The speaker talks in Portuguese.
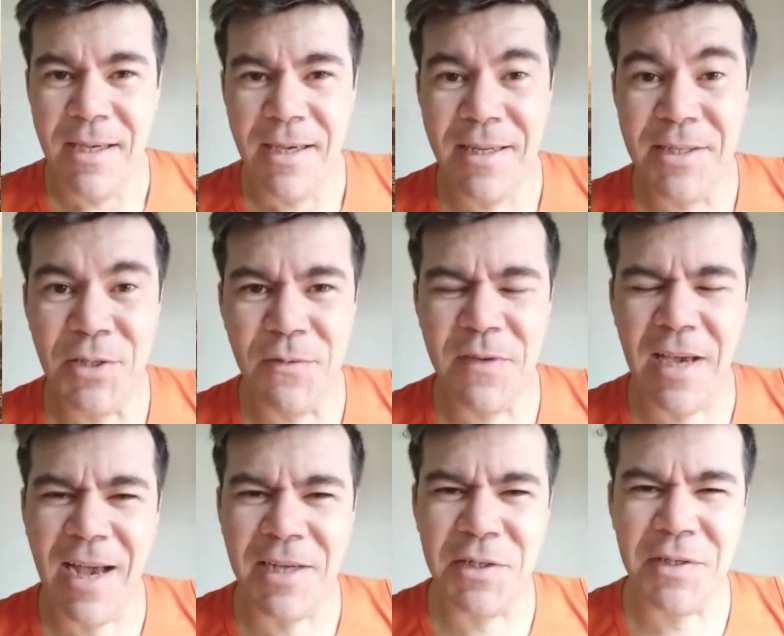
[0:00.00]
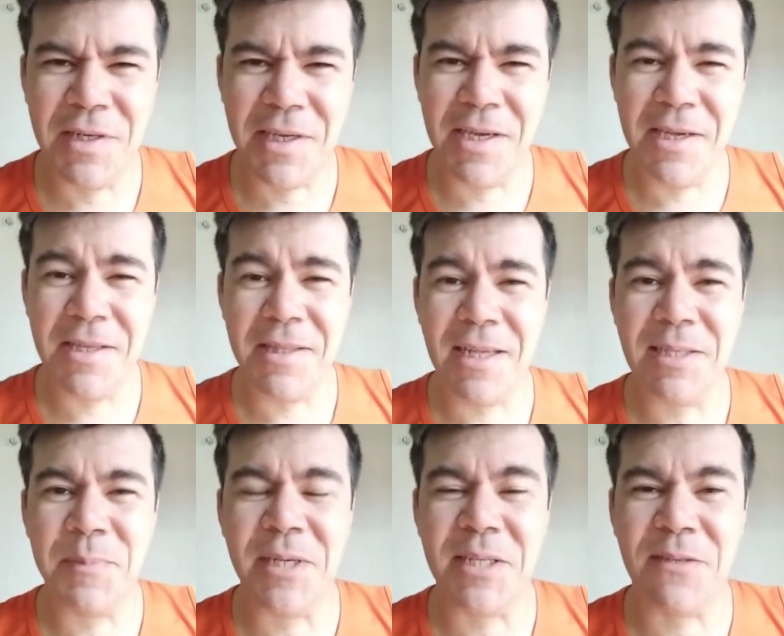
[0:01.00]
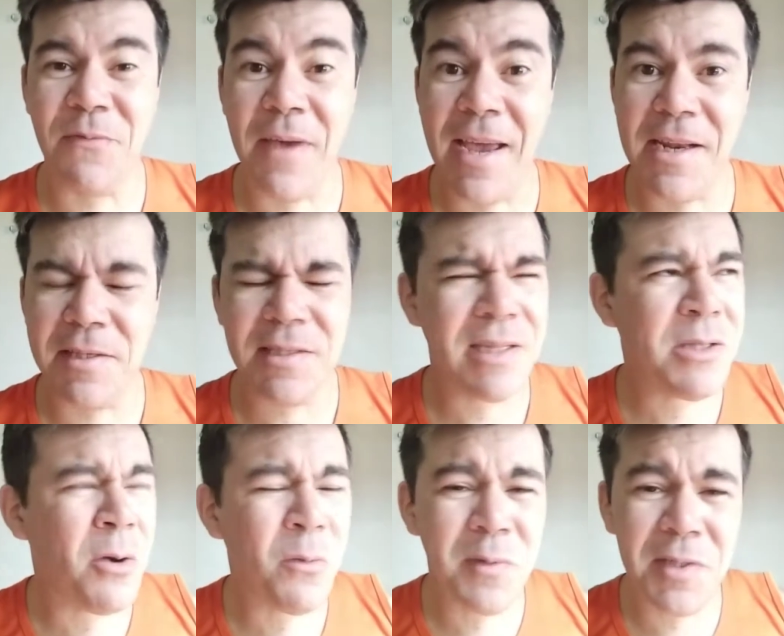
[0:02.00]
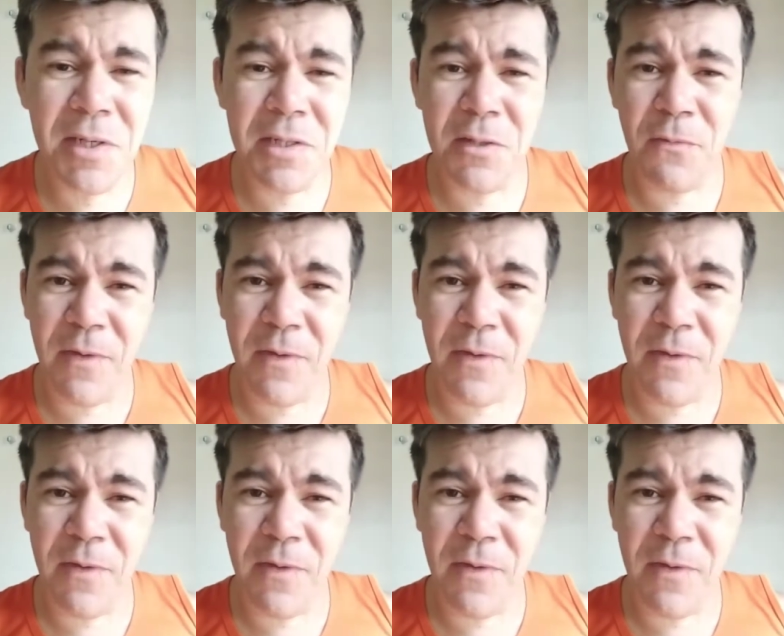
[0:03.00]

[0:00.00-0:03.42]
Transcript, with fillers: é, de viagem, cheguei das minhas férias, ainda tenho alguns dias de